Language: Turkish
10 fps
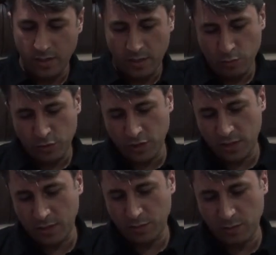Evet. Bunun için
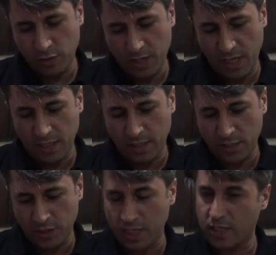işte bizim şimdi hede,
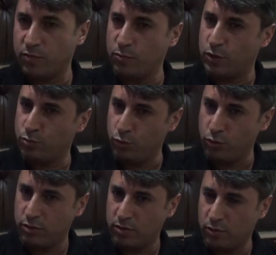ikinci hedefimiz
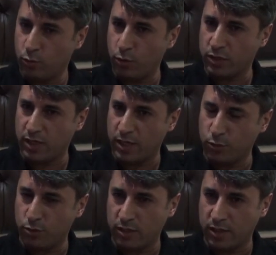bu. Gold
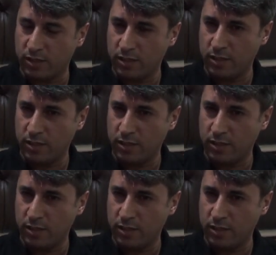Garant olarak